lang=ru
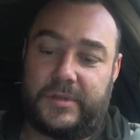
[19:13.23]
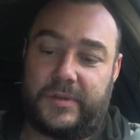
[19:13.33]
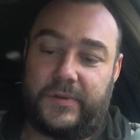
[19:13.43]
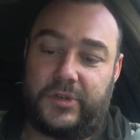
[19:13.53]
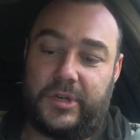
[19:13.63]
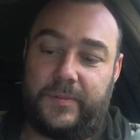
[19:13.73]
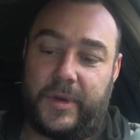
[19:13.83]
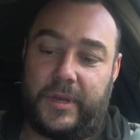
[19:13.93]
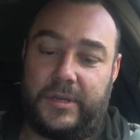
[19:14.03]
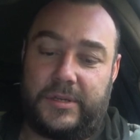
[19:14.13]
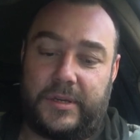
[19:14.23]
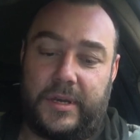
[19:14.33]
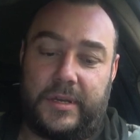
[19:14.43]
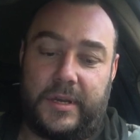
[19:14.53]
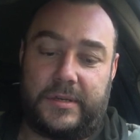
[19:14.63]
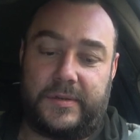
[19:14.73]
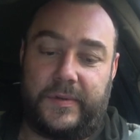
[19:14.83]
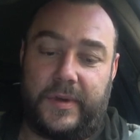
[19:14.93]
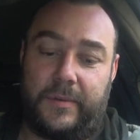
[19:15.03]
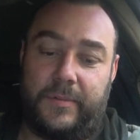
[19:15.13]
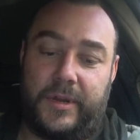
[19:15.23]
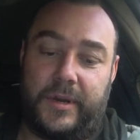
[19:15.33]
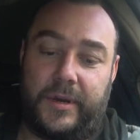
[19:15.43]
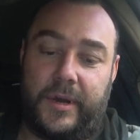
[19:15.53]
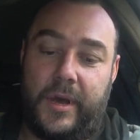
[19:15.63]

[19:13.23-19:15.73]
совершить магическое действие – оберег.